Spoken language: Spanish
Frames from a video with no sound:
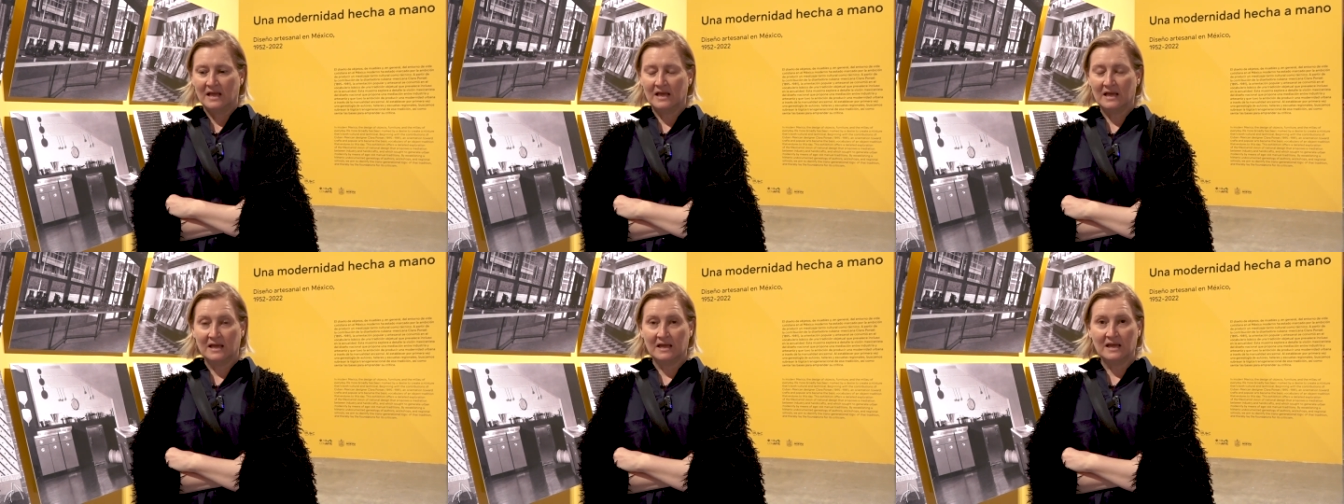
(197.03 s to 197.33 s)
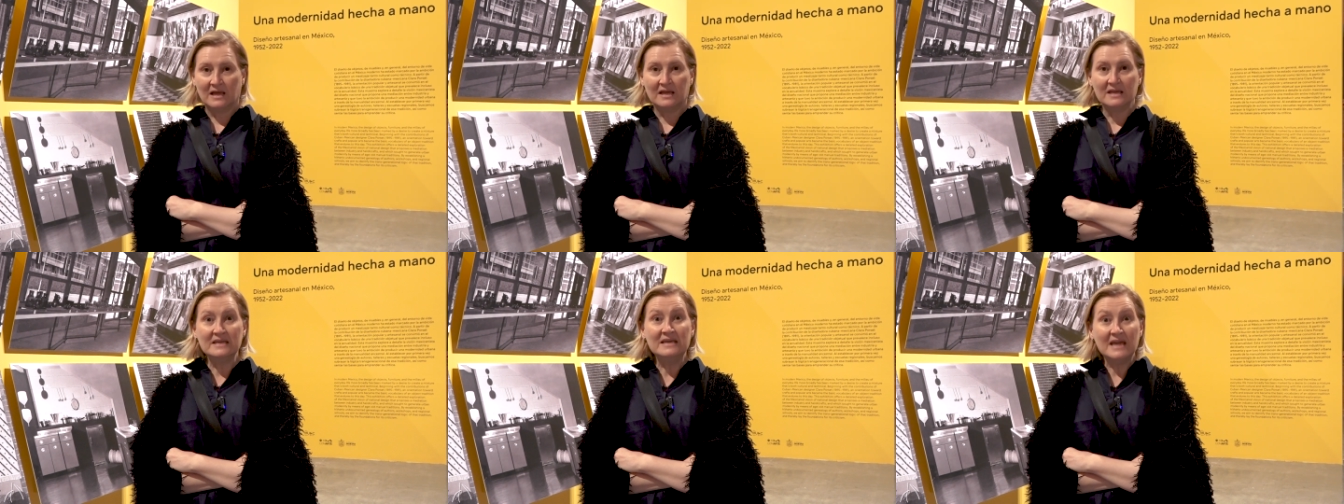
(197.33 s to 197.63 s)

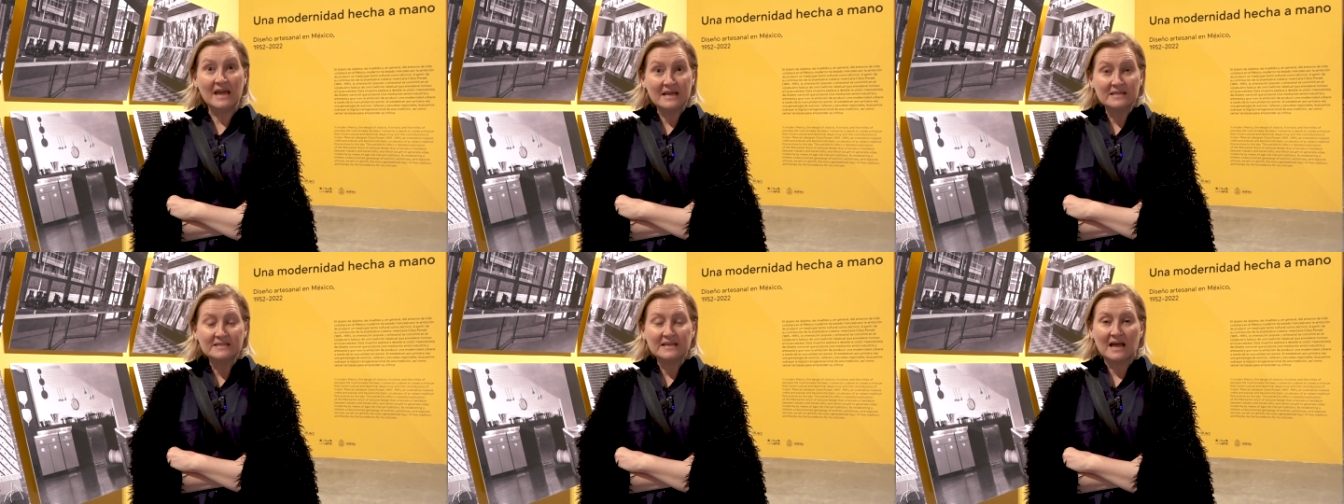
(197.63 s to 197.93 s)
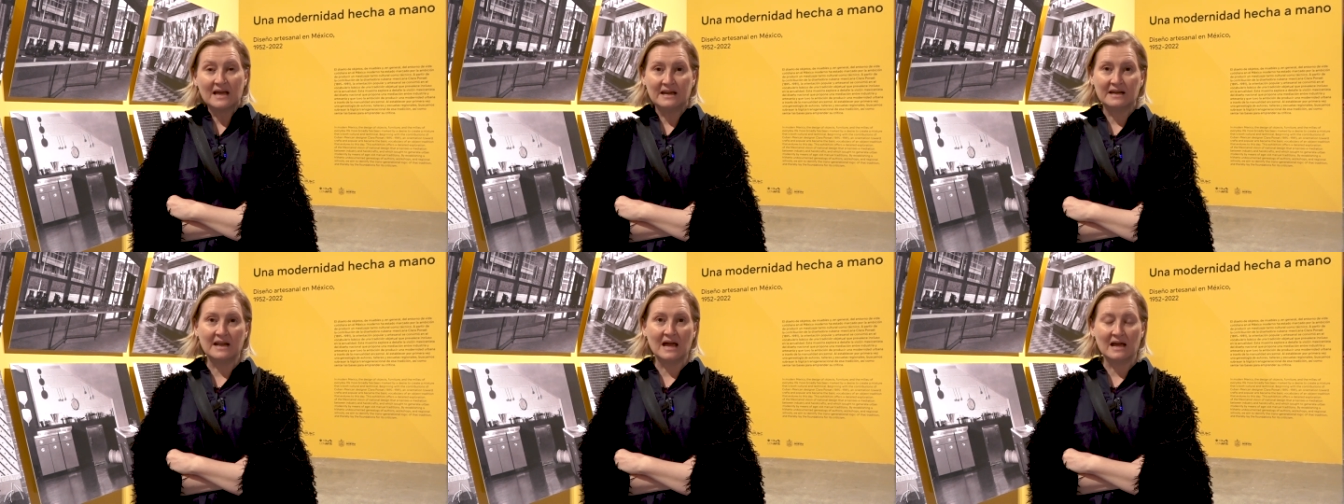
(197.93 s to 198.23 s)
Eh, y
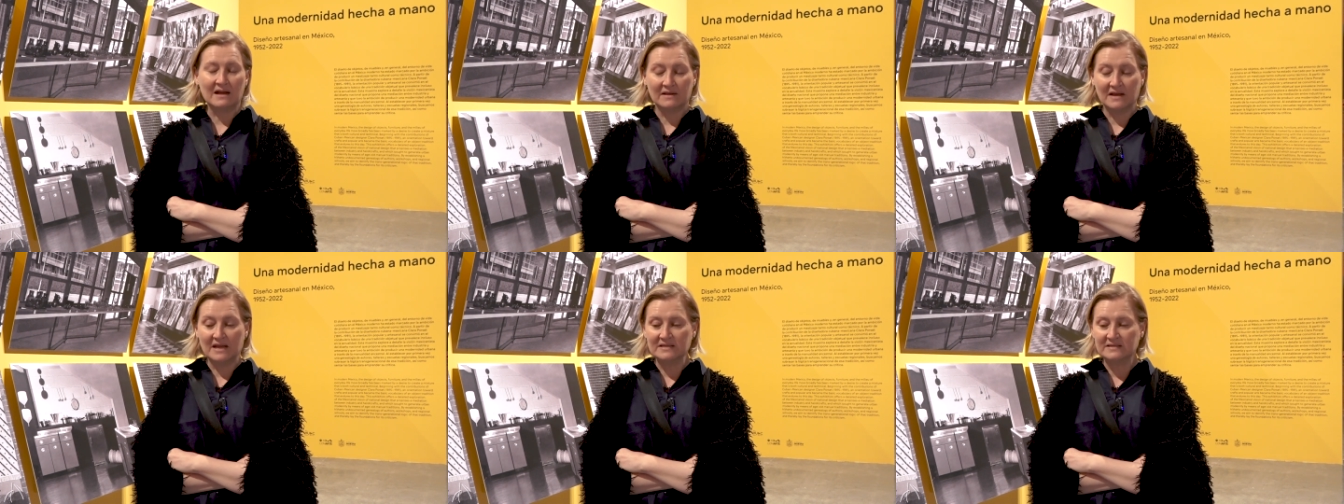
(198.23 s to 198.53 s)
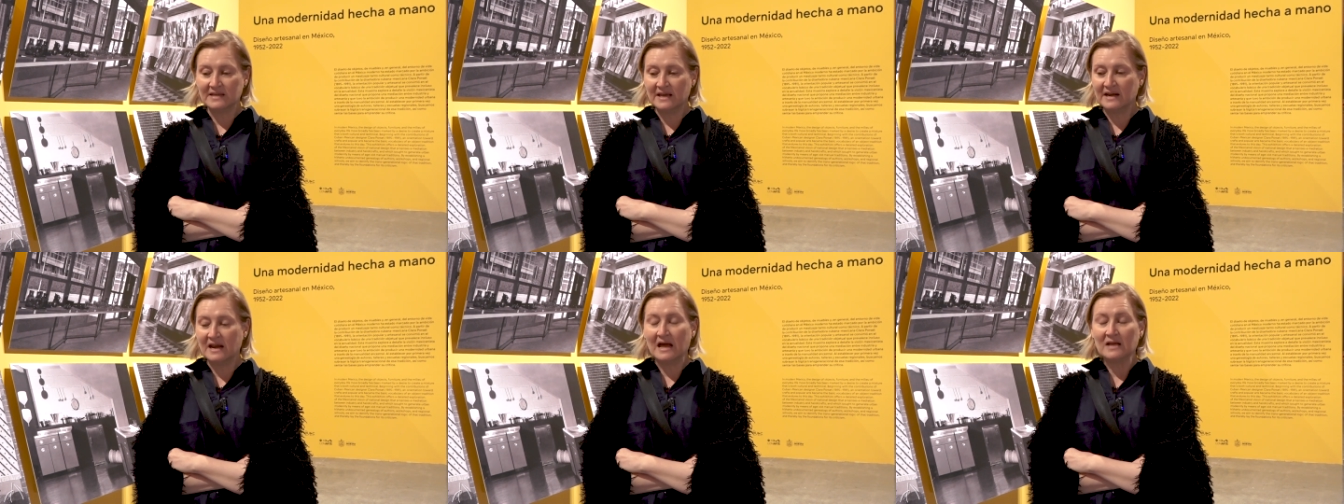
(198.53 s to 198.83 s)
esa era,
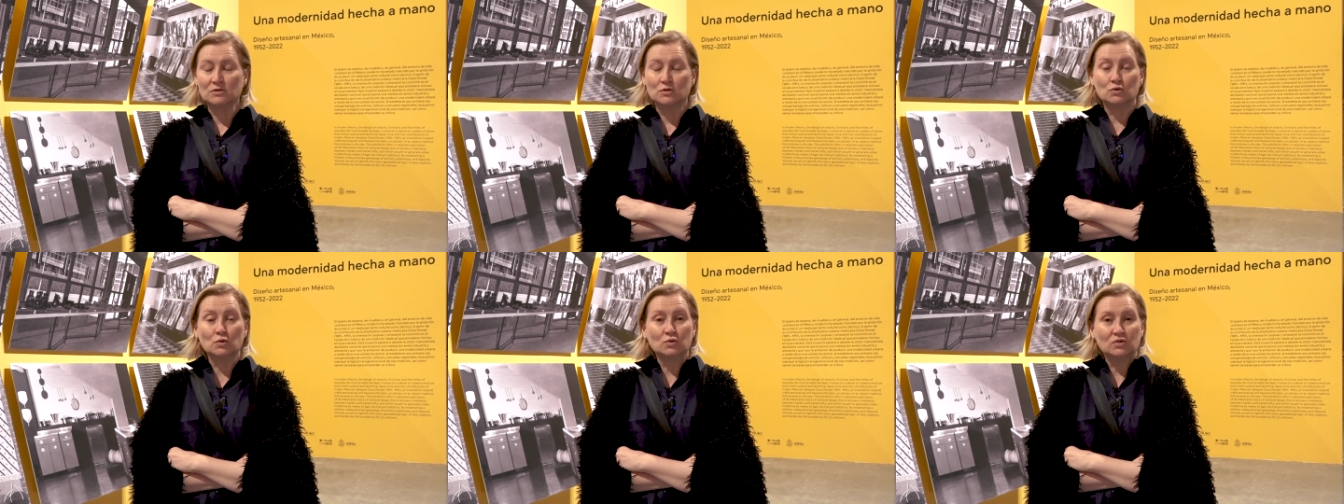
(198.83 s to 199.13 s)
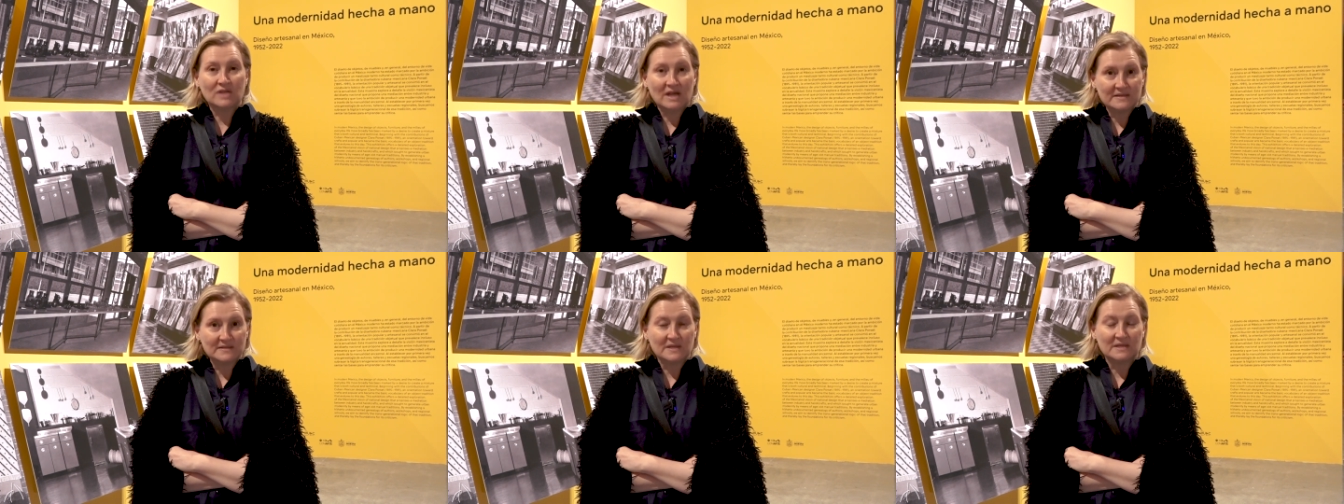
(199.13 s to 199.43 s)
esa era su
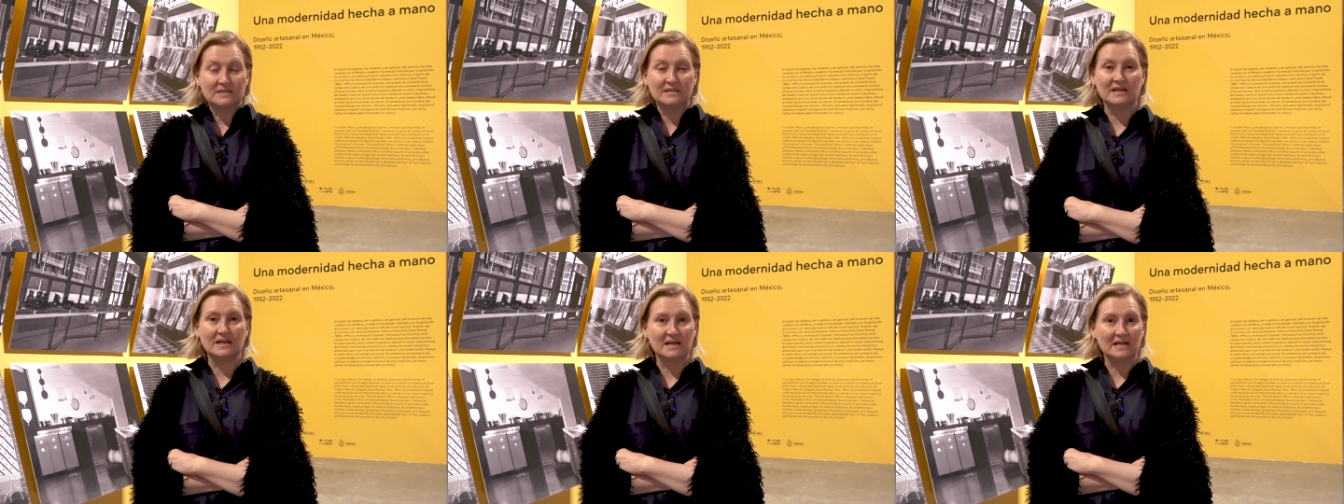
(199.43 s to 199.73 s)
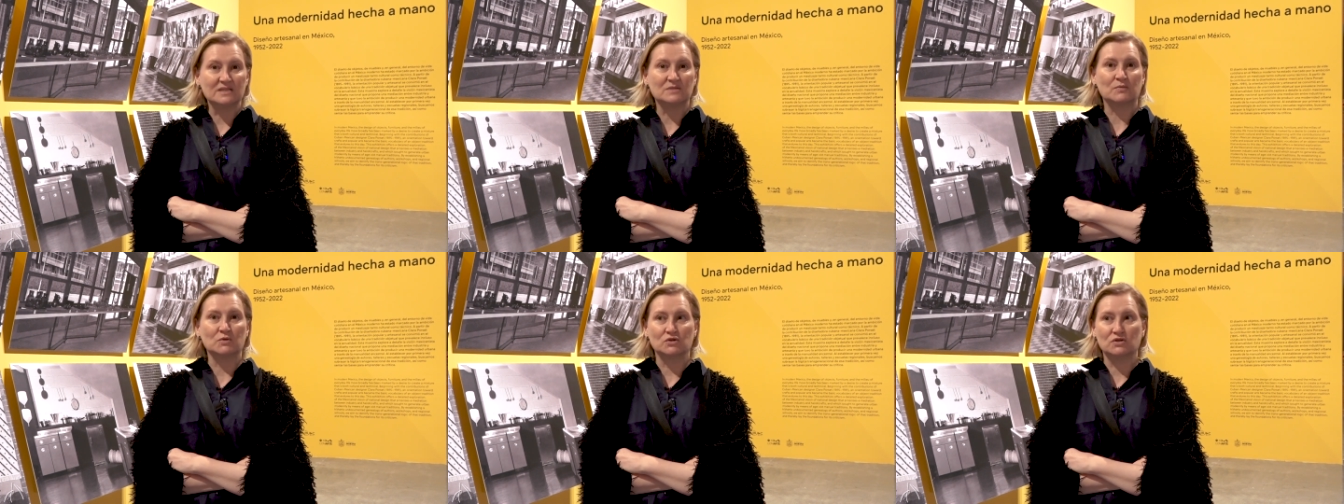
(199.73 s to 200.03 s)
tesis en la
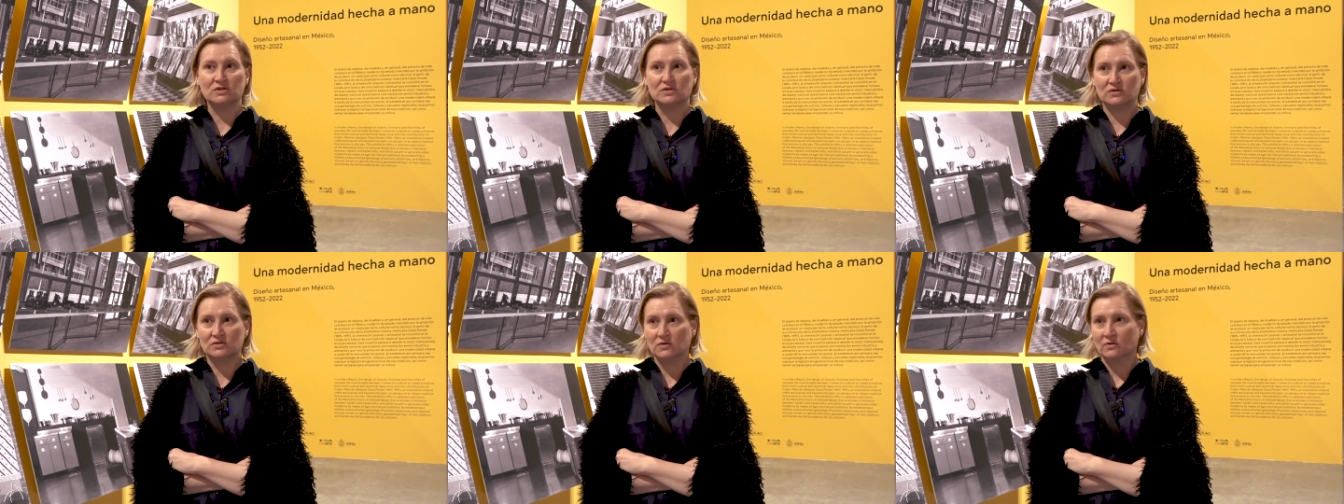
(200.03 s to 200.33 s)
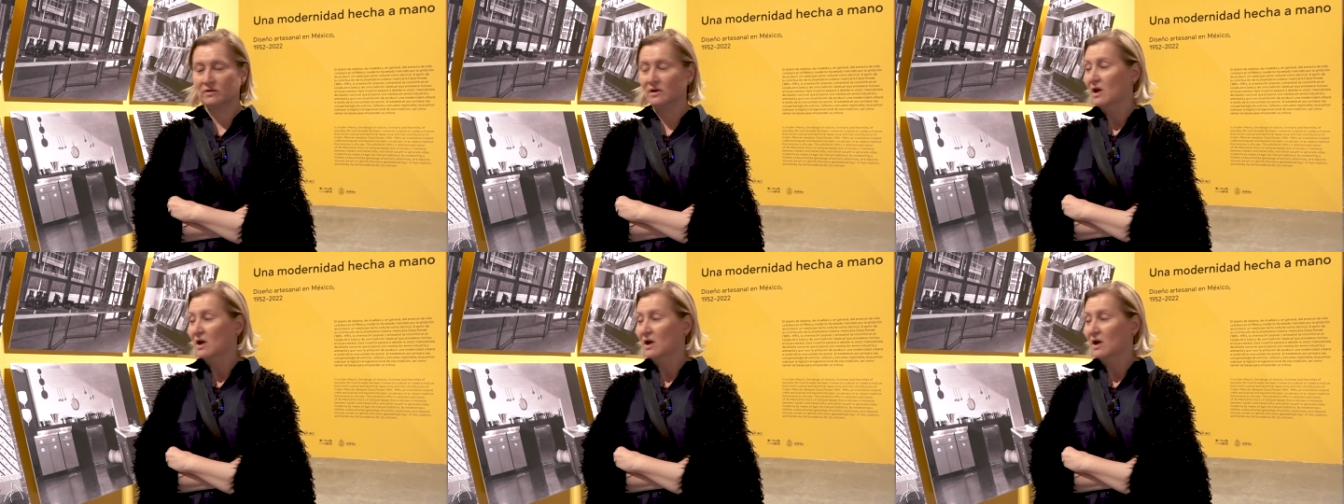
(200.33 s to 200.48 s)
exposición.